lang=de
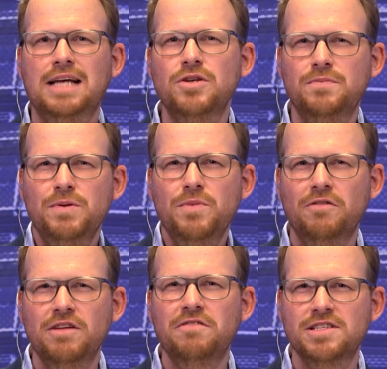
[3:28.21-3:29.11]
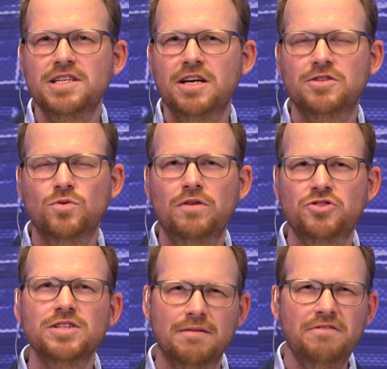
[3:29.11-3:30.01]
Also ich bin mir auf jeden Fall sicher, dass Olaf
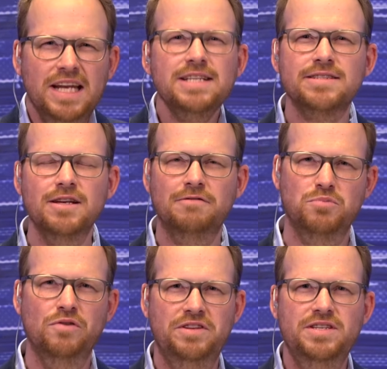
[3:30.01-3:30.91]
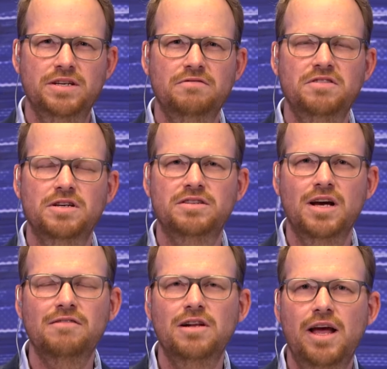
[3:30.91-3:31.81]
Scholz am wenigsten davon profitieren wird,
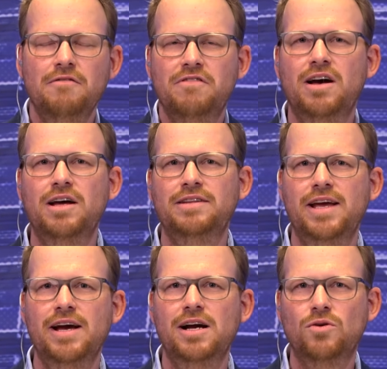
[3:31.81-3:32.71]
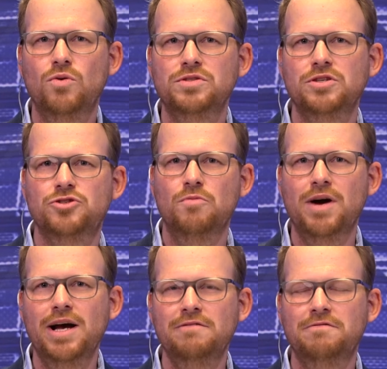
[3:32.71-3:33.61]
ja, weil er war der große Joe
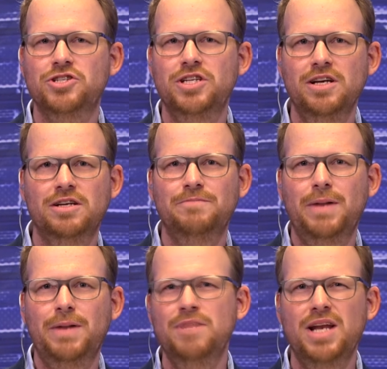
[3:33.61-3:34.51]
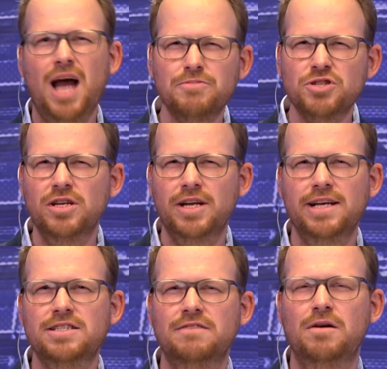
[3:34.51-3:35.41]
Biden-Versteher. Biden war sein mit
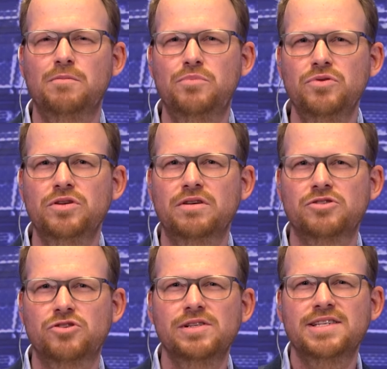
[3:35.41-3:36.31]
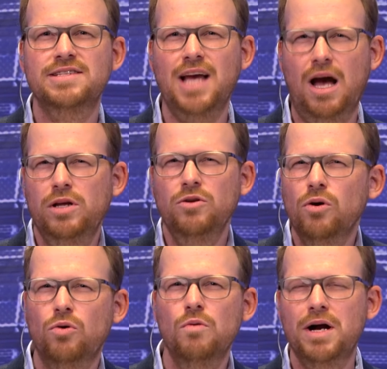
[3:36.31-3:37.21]
Abstand engster Verbündeter. Scholz ist ja auch in
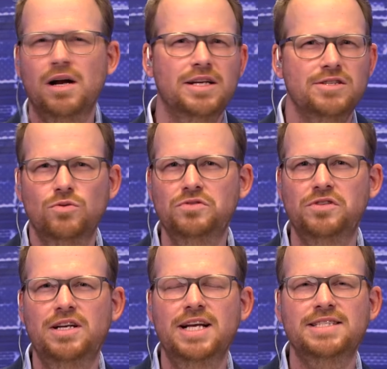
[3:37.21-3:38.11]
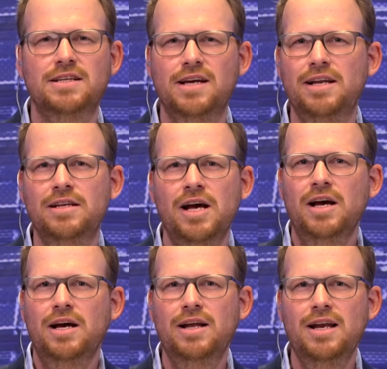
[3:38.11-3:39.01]
Europa gar nicht so gut vernetzt, hat ein
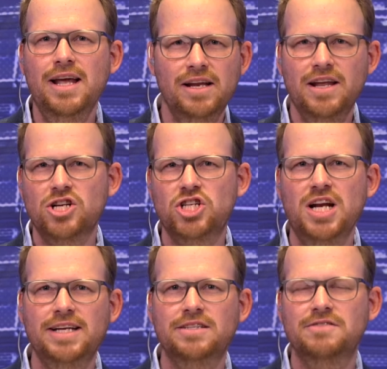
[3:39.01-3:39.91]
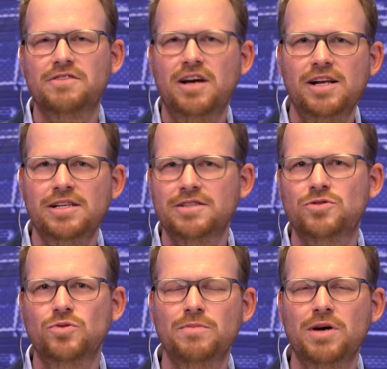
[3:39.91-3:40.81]
äh, legendär schlechtes
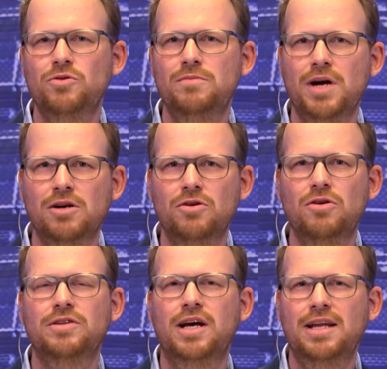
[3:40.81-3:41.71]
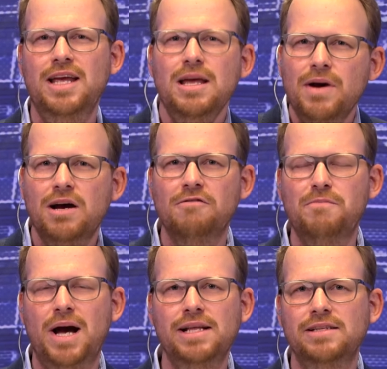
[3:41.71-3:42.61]
Verhältnis zu Emmanuel Macron und hat immer auf
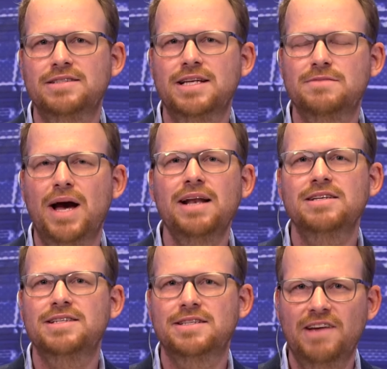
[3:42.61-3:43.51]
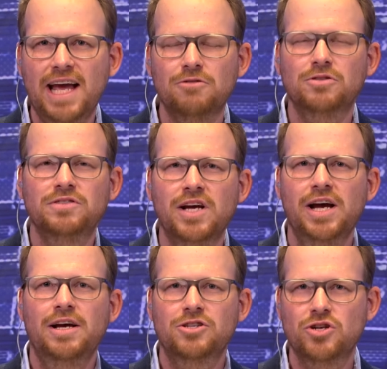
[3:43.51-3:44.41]
Biden gesetzt. Biden ist jetzt weg und
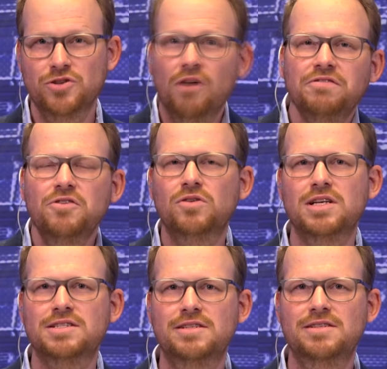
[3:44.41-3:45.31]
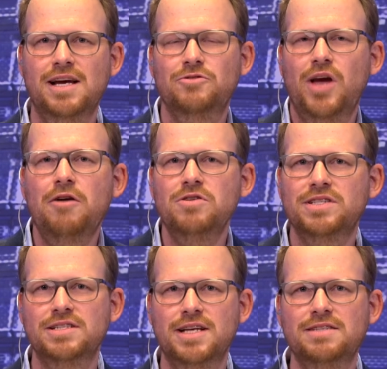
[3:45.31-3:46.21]
Scholz Hoffnung, dass er durch
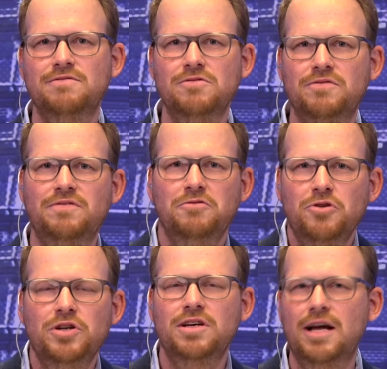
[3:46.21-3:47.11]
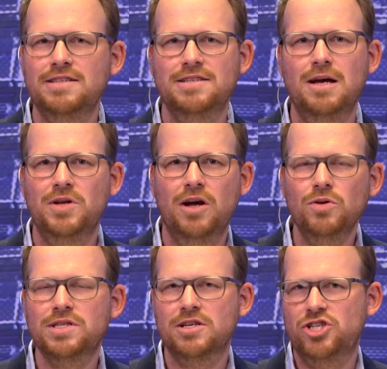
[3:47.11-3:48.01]
Harris ersetzt würde, hat sich damit
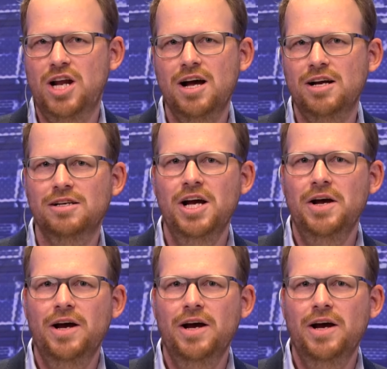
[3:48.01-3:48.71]
auch zerschlagen.